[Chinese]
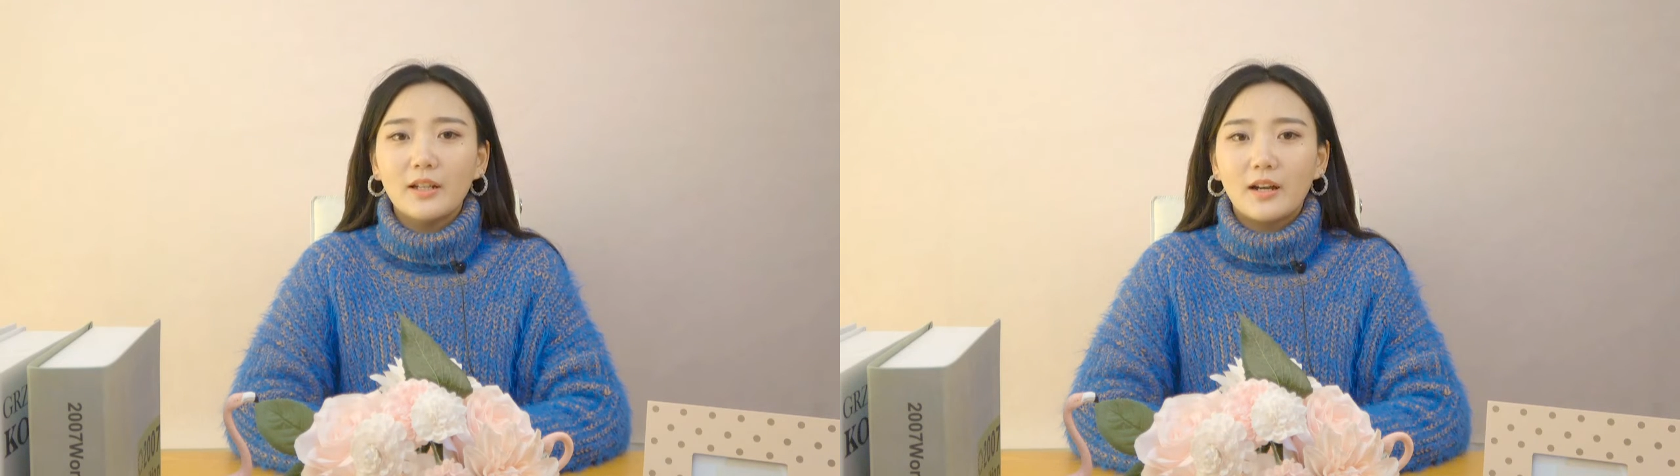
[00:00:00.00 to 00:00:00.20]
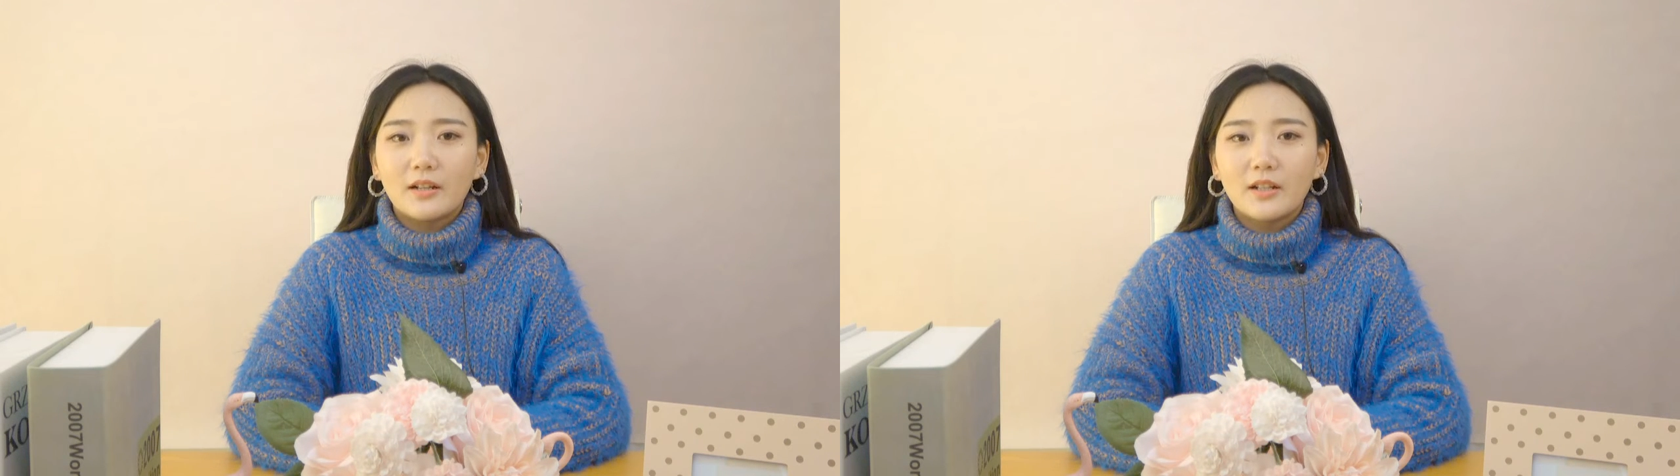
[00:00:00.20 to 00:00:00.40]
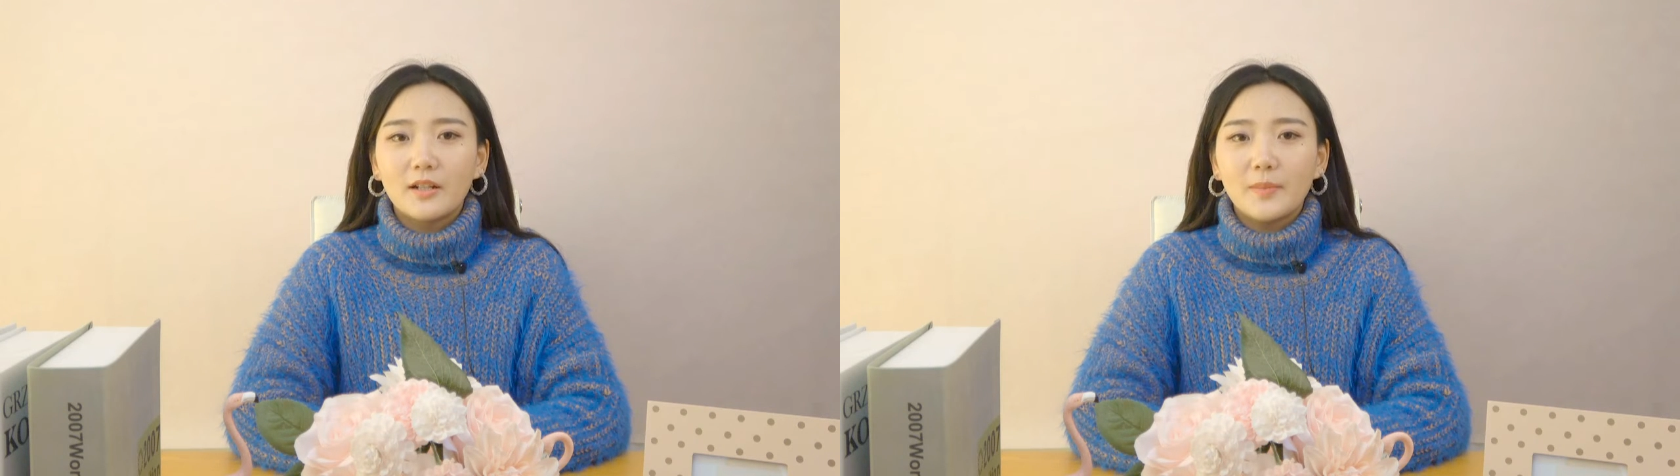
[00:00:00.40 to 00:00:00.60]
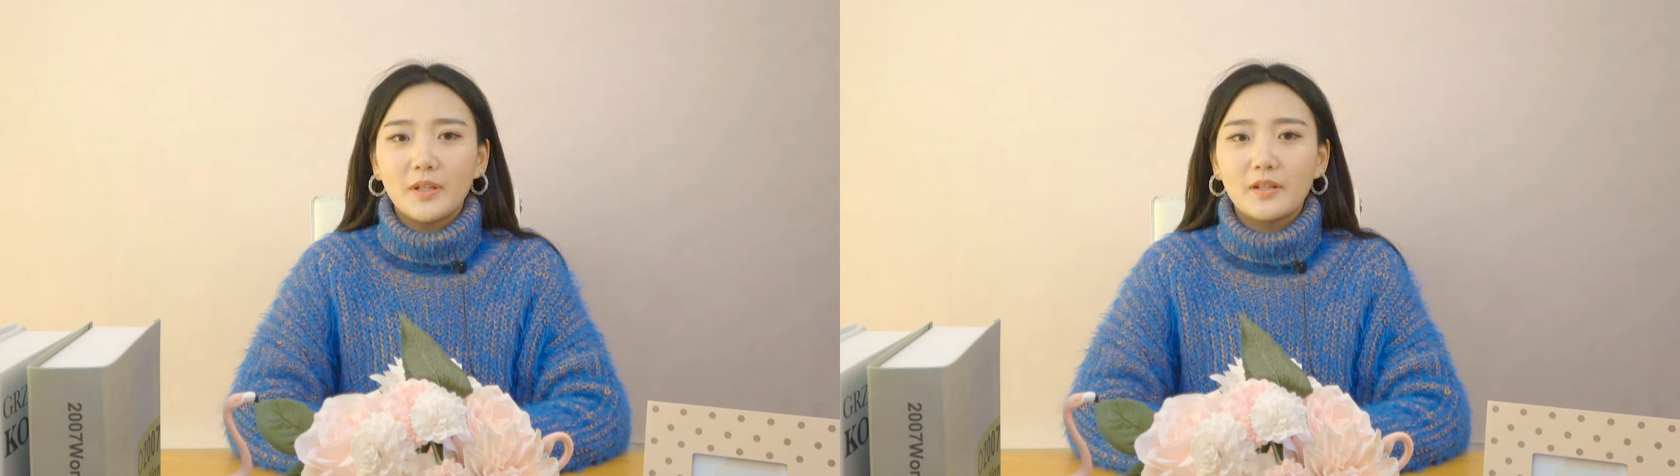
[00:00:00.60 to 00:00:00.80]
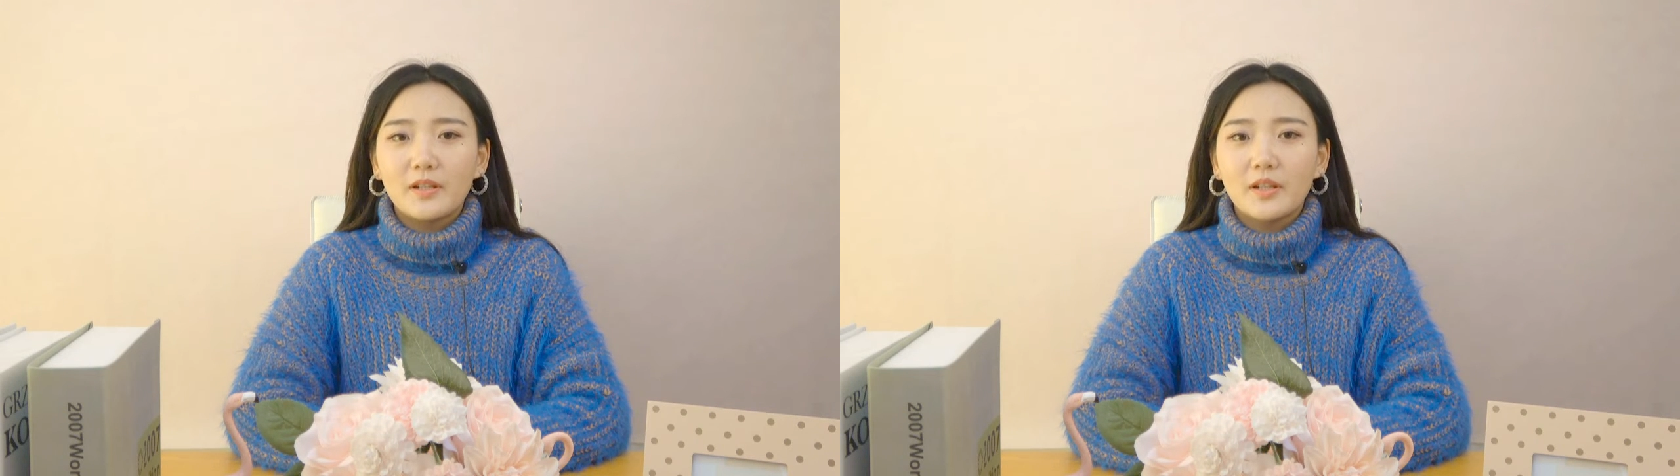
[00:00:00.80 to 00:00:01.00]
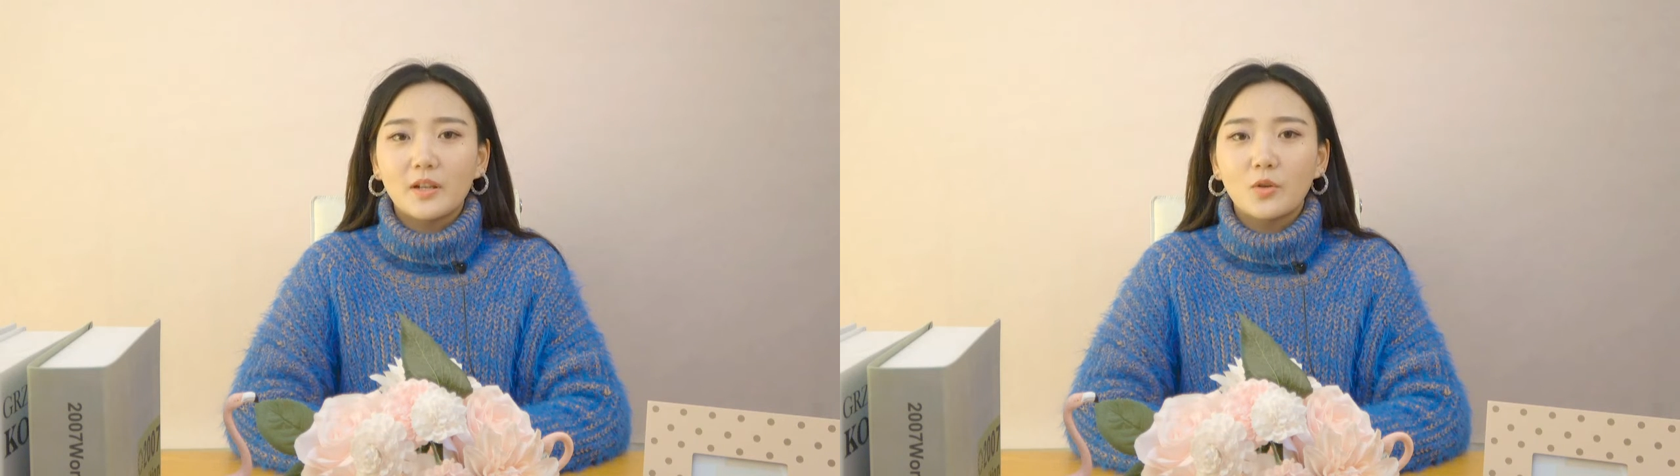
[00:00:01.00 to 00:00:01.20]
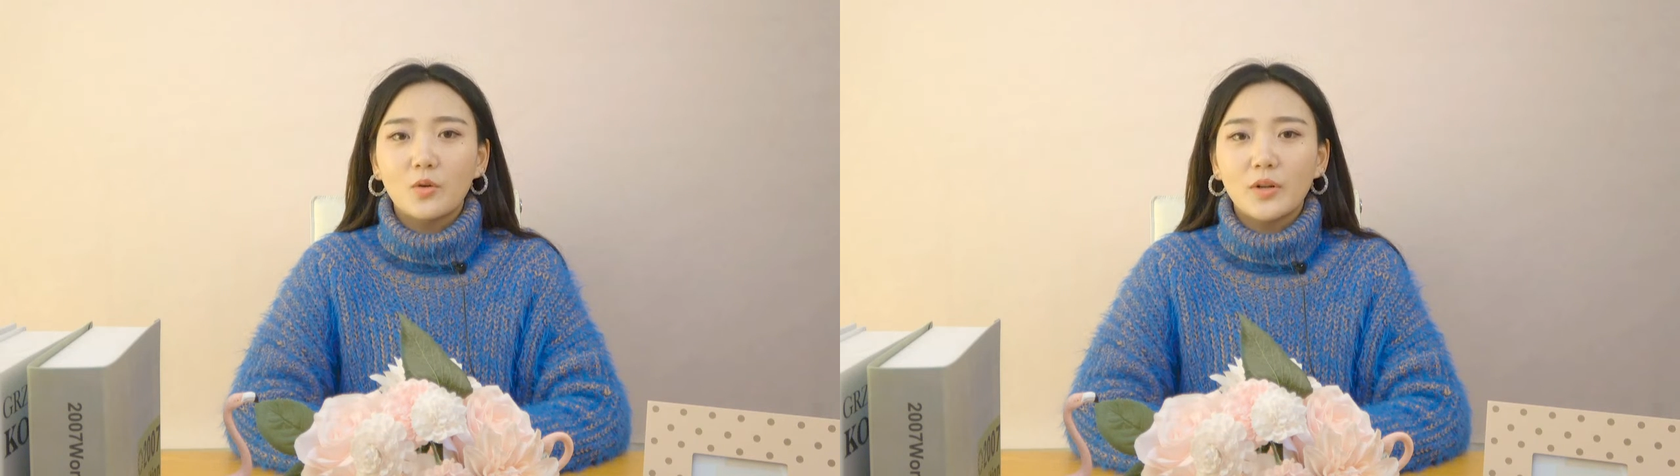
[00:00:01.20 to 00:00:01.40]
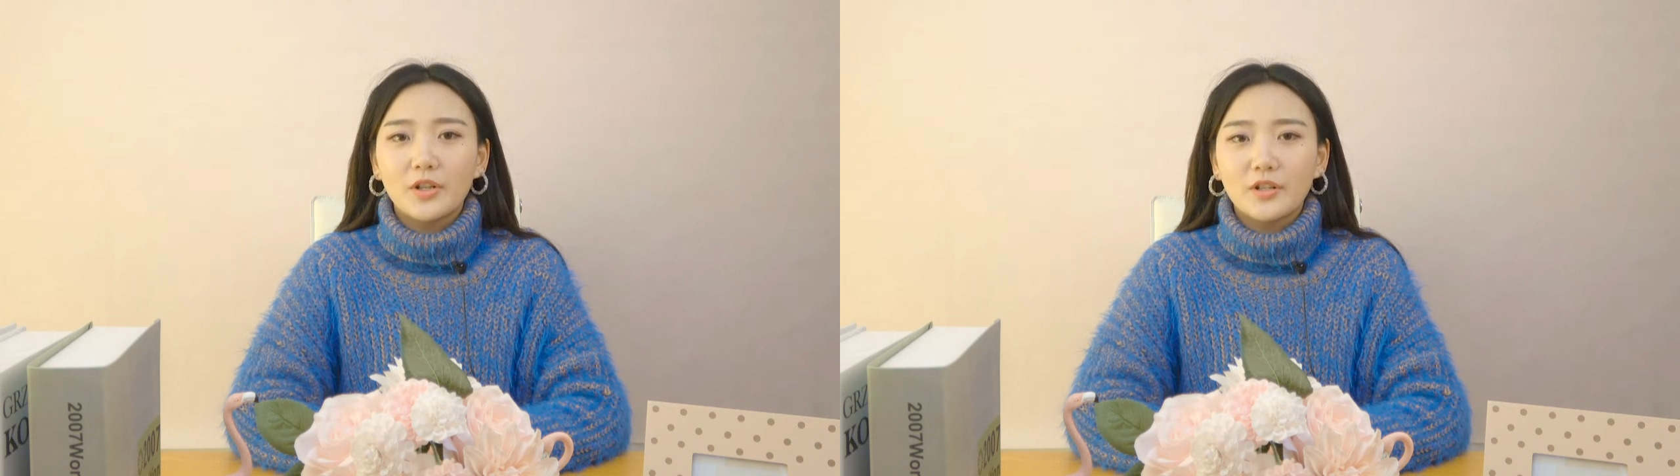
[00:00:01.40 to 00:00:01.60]
两个人的脾气也都
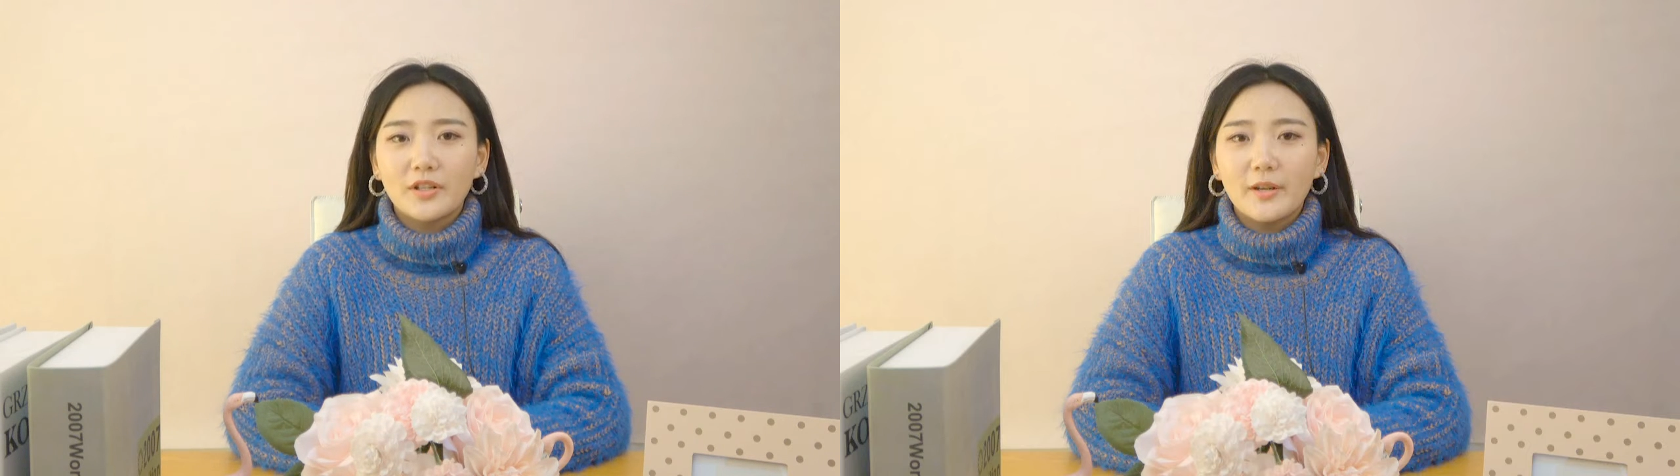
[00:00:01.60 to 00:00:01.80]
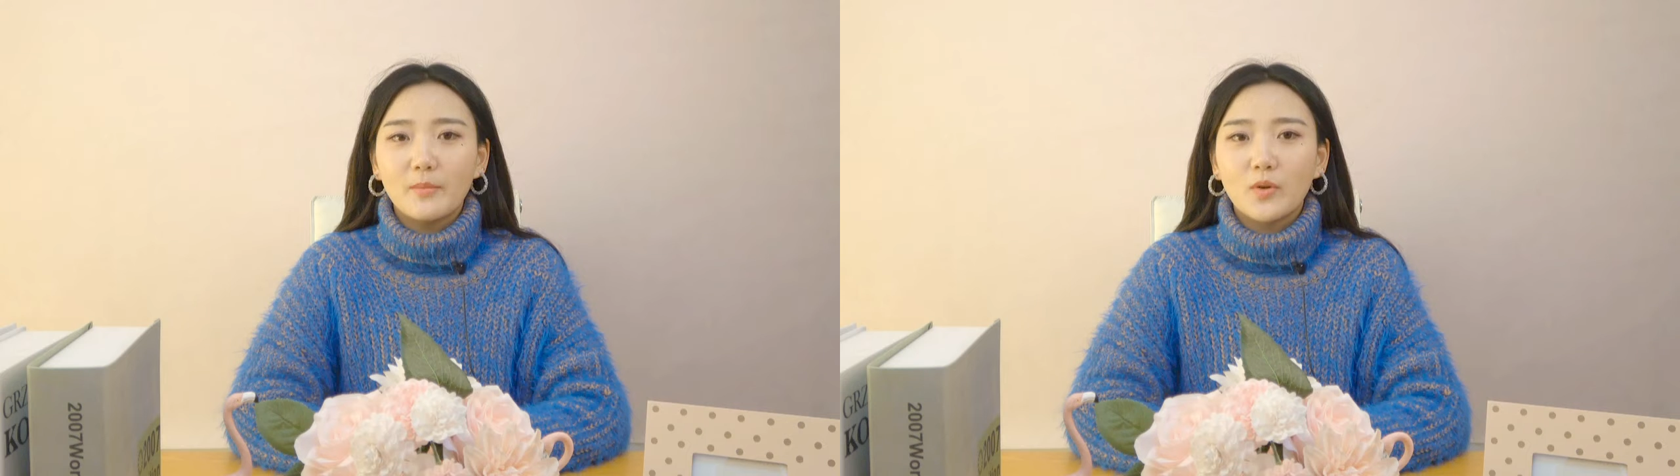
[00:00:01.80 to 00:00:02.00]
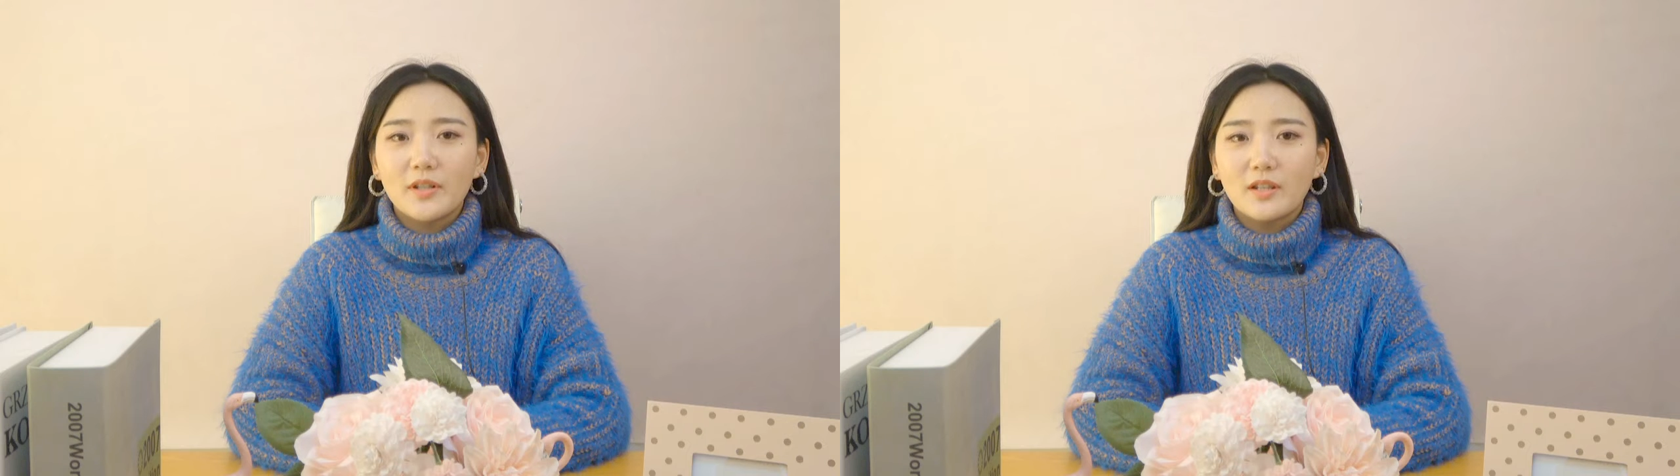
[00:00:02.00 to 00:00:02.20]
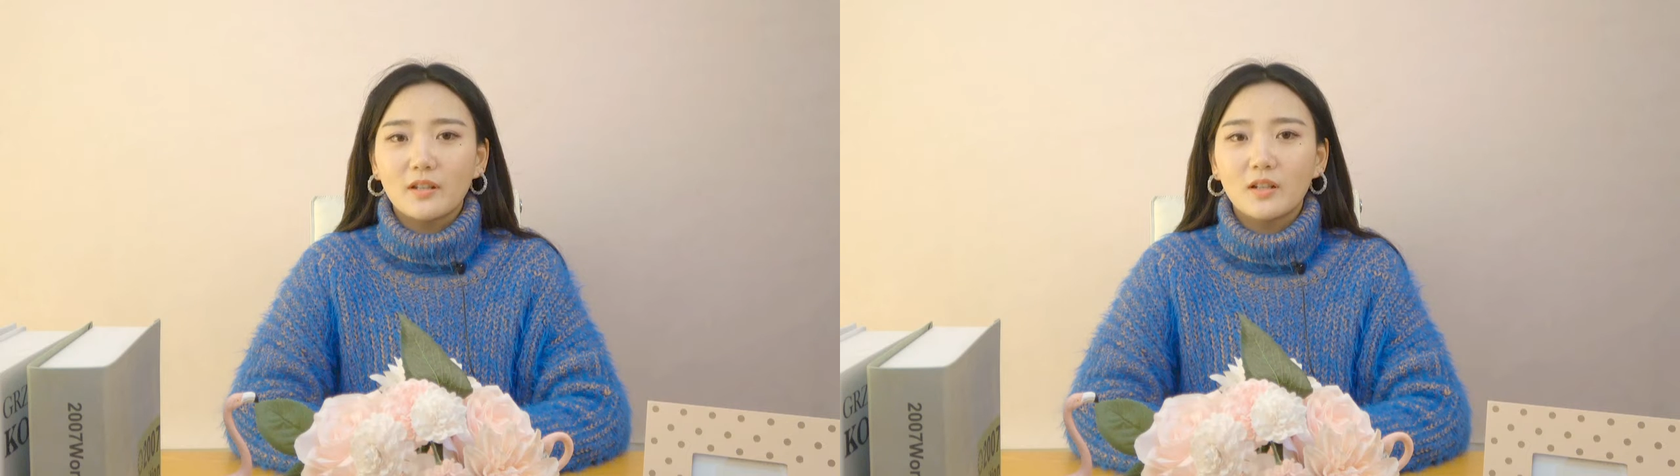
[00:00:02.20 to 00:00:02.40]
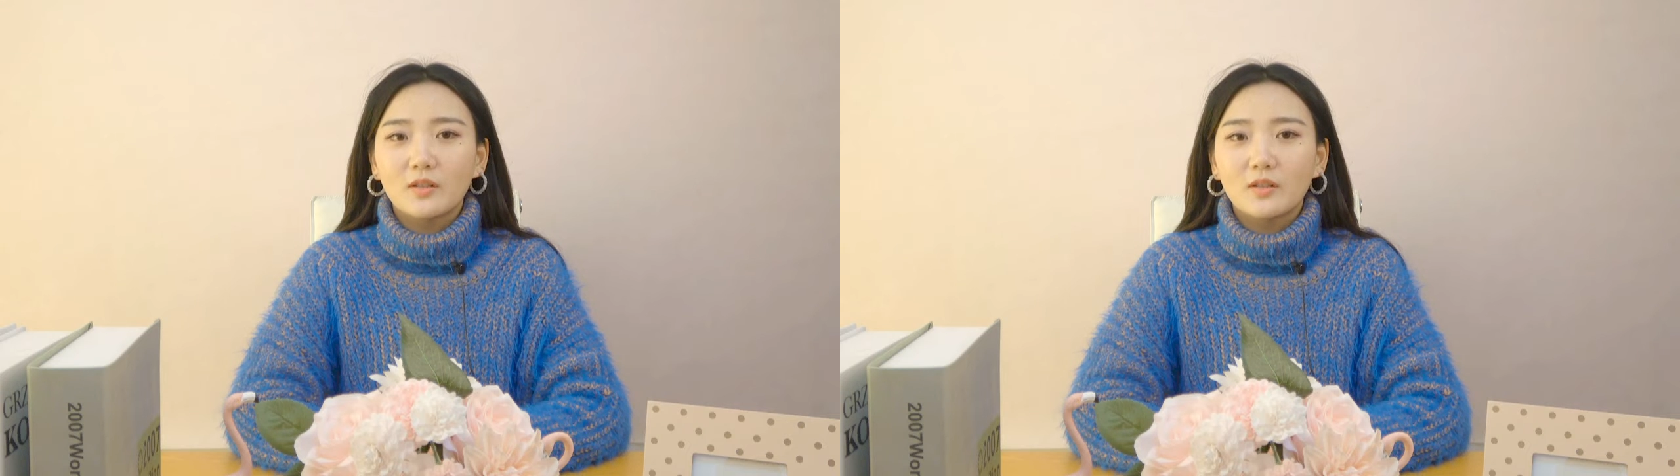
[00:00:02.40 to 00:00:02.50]
会时间磨尽，